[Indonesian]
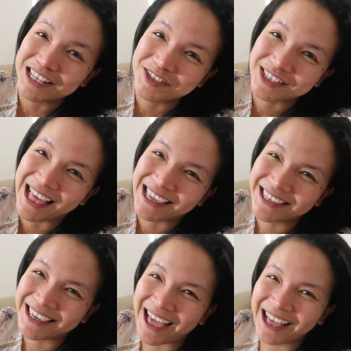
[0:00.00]
lanjut
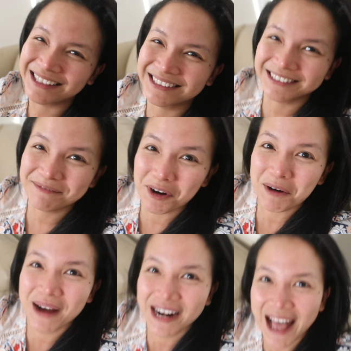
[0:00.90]
lagi ya. Mau
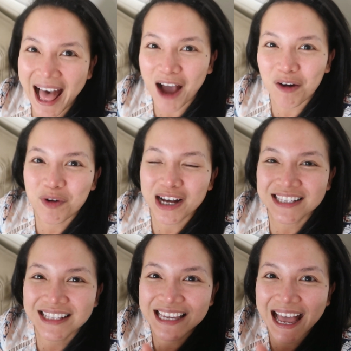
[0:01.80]
kemana? Aku mau
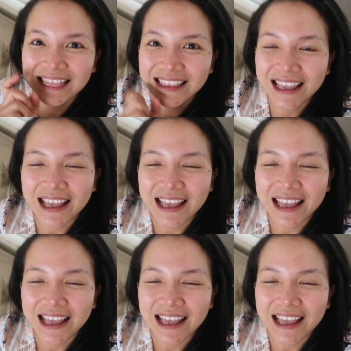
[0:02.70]
kasih lihat